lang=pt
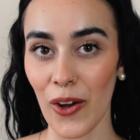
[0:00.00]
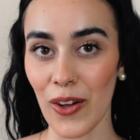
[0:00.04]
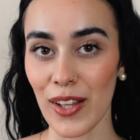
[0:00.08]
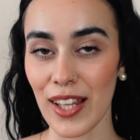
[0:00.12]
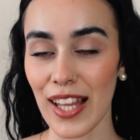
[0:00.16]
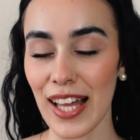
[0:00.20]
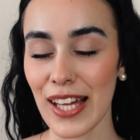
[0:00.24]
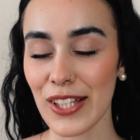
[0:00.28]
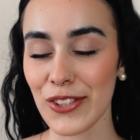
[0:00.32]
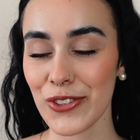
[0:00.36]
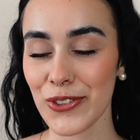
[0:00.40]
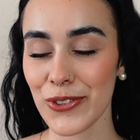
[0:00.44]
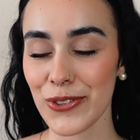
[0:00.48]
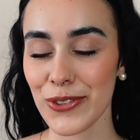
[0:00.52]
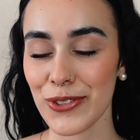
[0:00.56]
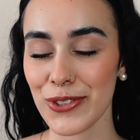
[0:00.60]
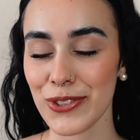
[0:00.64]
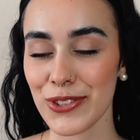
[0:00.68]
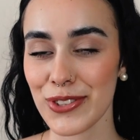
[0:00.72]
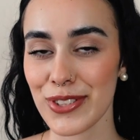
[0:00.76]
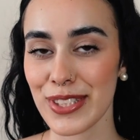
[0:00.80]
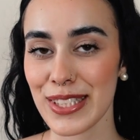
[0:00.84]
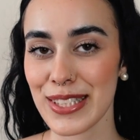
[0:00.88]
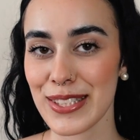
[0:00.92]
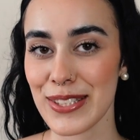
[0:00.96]
Olá a
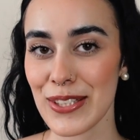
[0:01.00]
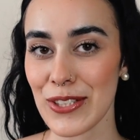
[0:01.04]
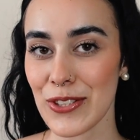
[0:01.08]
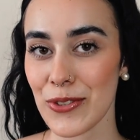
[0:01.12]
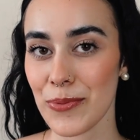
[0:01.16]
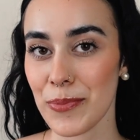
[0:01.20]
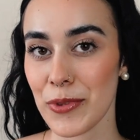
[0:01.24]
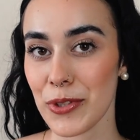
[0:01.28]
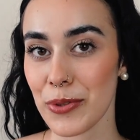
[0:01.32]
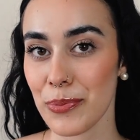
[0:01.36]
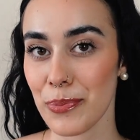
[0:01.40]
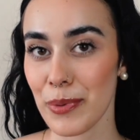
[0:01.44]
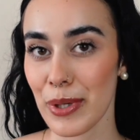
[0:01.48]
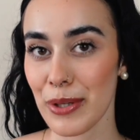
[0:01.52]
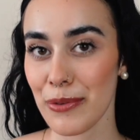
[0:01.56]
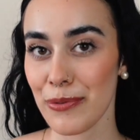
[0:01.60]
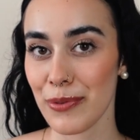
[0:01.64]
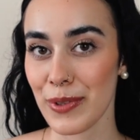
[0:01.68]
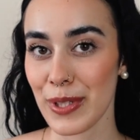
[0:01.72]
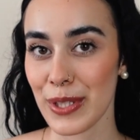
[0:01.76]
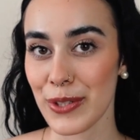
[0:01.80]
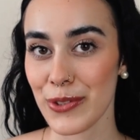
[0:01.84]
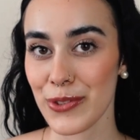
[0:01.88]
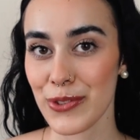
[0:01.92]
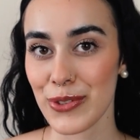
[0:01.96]
todos e sejam muito
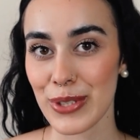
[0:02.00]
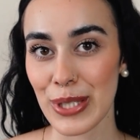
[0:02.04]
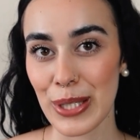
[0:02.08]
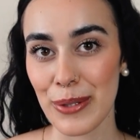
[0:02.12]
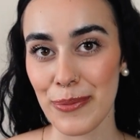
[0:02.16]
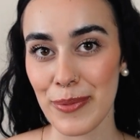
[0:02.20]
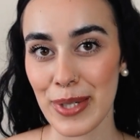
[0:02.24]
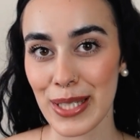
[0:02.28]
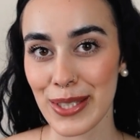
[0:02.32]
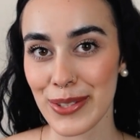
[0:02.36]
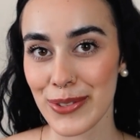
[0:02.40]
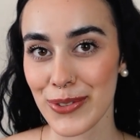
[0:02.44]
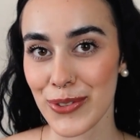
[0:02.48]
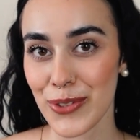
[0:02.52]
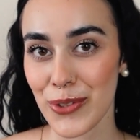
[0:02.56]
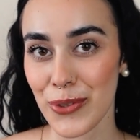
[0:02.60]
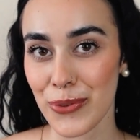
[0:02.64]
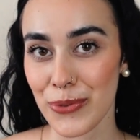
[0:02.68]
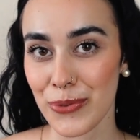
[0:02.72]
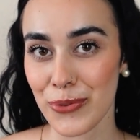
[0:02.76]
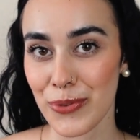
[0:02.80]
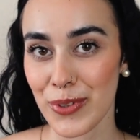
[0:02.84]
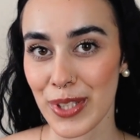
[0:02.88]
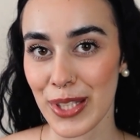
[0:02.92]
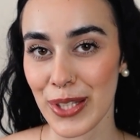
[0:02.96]
bem-vindos a mais um
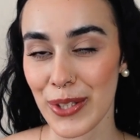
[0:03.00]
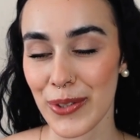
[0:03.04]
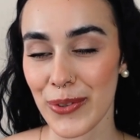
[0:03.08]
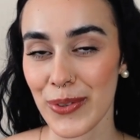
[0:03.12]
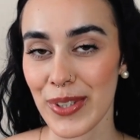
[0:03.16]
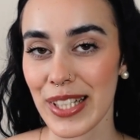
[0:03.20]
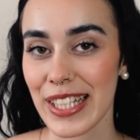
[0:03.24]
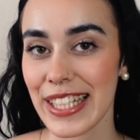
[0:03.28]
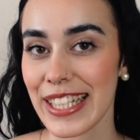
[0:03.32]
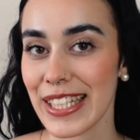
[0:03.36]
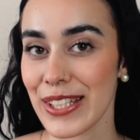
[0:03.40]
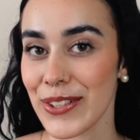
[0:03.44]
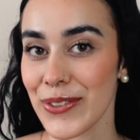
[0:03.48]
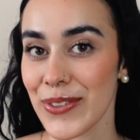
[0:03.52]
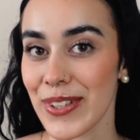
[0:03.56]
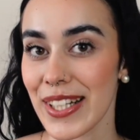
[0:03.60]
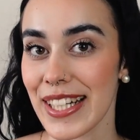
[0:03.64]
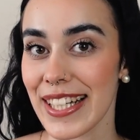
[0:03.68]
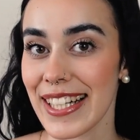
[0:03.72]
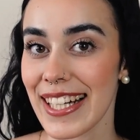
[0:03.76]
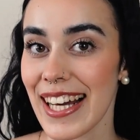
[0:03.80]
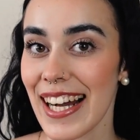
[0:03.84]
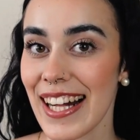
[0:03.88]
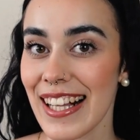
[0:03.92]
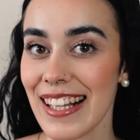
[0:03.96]
novo vídeo aqui no
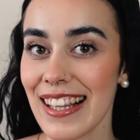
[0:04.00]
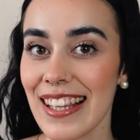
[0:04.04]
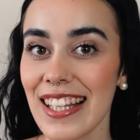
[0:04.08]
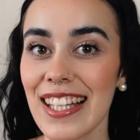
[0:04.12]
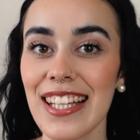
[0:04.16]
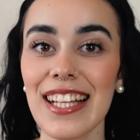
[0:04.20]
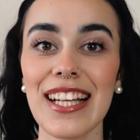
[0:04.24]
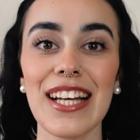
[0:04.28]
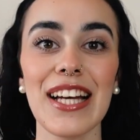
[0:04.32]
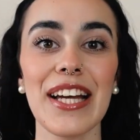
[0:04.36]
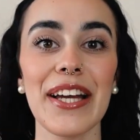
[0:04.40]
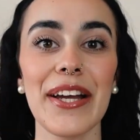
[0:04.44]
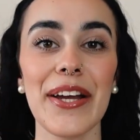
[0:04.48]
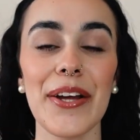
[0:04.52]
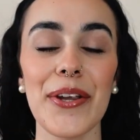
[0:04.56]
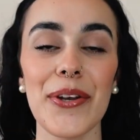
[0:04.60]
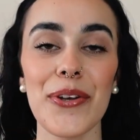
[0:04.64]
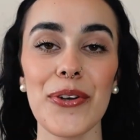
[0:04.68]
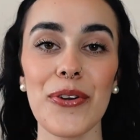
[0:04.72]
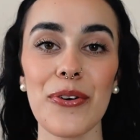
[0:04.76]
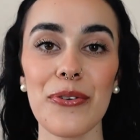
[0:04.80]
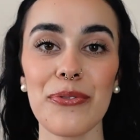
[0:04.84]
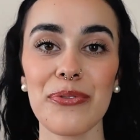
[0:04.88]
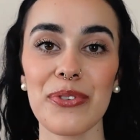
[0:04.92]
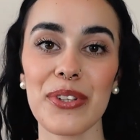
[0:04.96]
canal.
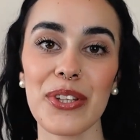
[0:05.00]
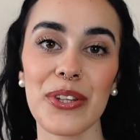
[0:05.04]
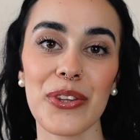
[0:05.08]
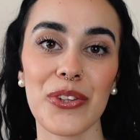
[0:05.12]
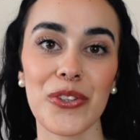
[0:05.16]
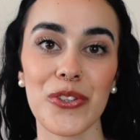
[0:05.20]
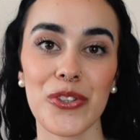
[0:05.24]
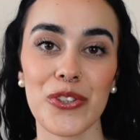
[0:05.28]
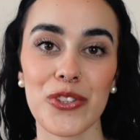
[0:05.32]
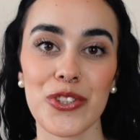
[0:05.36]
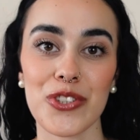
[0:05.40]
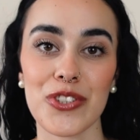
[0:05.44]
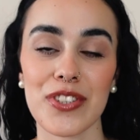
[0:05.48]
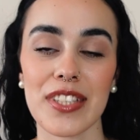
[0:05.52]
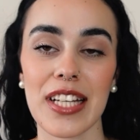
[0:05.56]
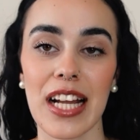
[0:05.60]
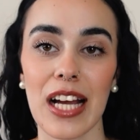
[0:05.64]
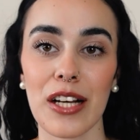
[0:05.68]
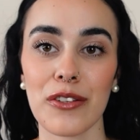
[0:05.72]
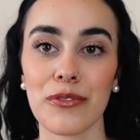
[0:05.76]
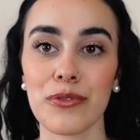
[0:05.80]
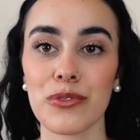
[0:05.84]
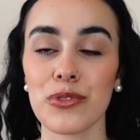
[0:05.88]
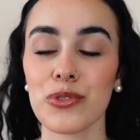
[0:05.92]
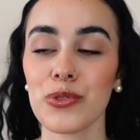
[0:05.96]
No vídeo de hoje
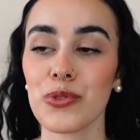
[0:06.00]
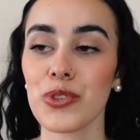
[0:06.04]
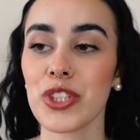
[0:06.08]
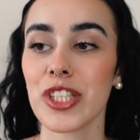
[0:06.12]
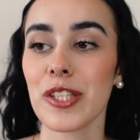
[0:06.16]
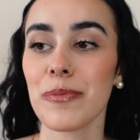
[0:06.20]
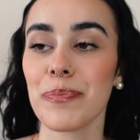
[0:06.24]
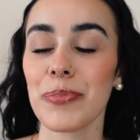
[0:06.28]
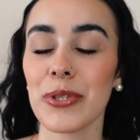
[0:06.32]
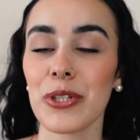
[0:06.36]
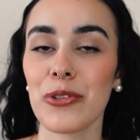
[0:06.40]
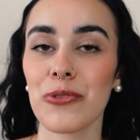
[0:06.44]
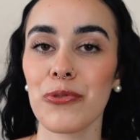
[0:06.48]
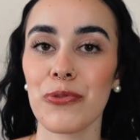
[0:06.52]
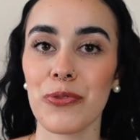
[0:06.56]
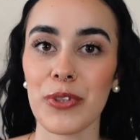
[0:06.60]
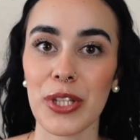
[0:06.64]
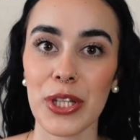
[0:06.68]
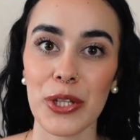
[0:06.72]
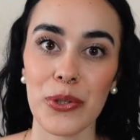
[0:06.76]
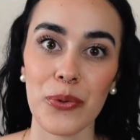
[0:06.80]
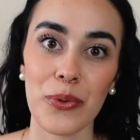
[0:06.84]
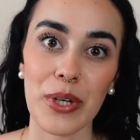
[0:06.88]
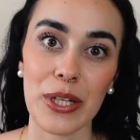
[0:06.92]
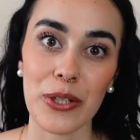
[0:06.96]
trago-vos o típico
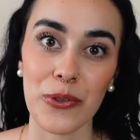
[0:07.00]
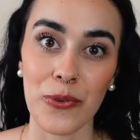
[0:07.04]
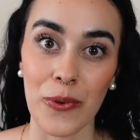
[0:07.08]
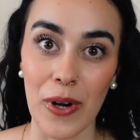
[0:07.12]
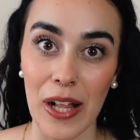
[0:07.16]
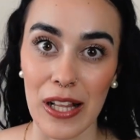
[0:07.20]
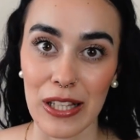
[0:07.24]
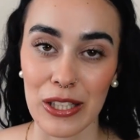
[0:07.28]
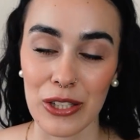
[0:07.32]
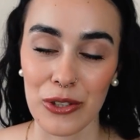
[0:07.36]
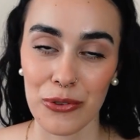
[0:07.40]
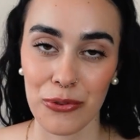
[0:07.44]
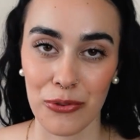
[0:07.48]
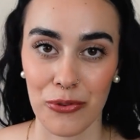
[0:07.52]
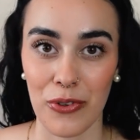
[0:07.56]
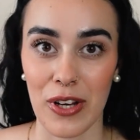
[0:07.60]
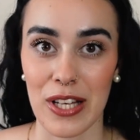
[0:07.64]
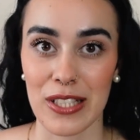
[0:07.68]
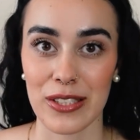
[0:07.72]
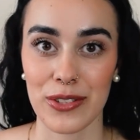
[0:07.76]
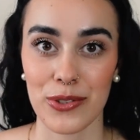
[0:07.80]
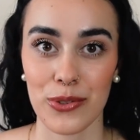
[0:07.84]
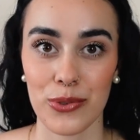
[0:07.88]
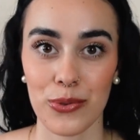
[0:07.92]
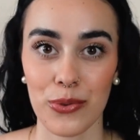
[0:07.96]
vídeo anual que
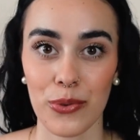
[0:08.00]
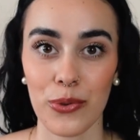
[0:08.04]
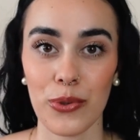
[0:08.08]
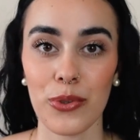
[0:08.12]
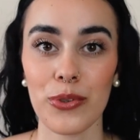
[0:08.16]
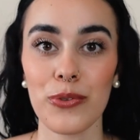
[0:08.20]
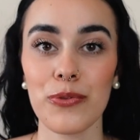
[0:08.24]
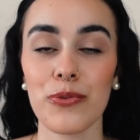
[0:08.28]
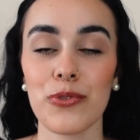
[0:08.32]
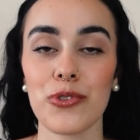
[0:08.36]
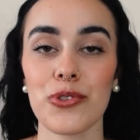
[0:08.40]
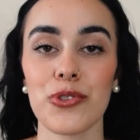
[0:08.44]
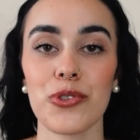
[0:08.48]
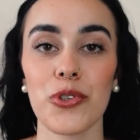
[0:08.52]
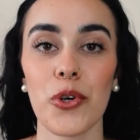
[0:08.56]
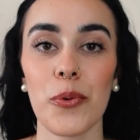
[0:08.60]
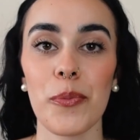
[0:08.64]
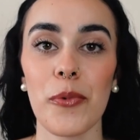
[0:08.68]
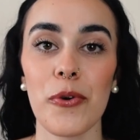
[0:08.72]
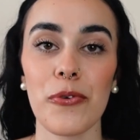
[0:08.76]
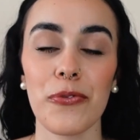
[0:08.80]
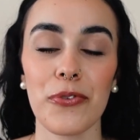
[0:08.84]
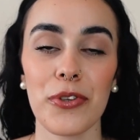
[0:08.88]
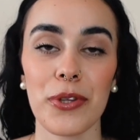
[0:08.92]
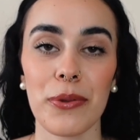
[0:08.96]
faço, onde vos dou o
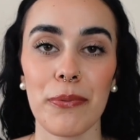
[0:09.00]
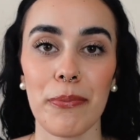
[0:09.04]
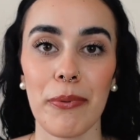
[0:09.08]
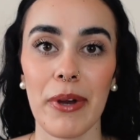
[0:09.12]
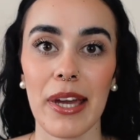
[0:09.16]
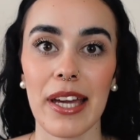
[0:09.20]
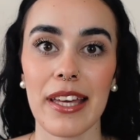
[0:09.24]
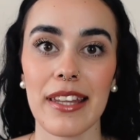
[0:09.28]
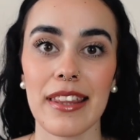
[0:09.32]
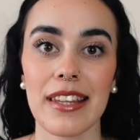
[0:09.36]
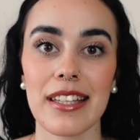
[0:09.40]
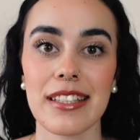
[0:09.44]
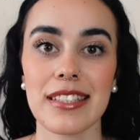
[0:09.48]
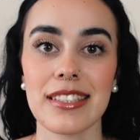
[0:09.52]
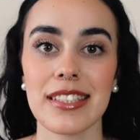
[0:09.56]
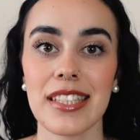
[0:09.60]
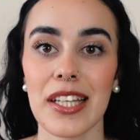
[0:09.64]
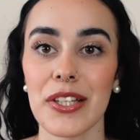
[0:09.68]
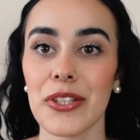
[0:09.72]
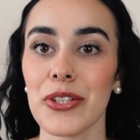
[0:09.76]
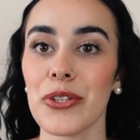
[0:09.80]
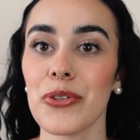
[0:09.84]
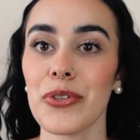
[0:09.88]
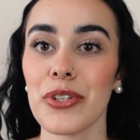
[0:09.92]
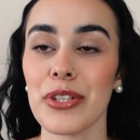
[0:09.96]
meu feedback desse
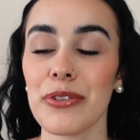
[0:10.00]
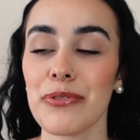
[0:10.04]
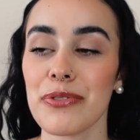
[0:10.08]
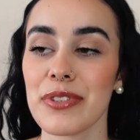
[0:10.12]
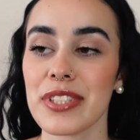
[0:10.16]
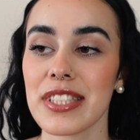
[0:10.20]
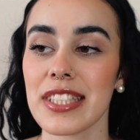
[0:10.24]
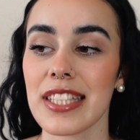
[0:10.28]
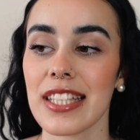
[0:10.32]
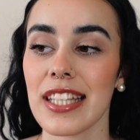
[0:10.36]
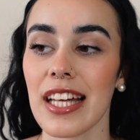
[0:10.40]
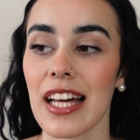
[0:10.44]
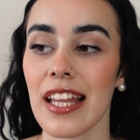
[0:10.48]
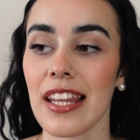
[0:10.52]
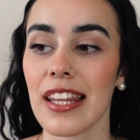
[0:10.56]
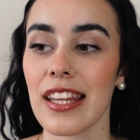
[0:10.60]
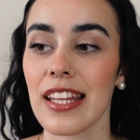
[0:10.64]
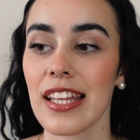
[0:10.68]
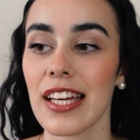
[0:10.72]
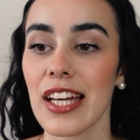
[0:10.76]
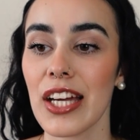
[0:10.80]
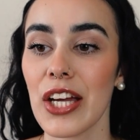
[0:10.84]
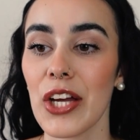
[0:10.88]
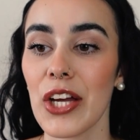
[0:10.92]
ano na universidade.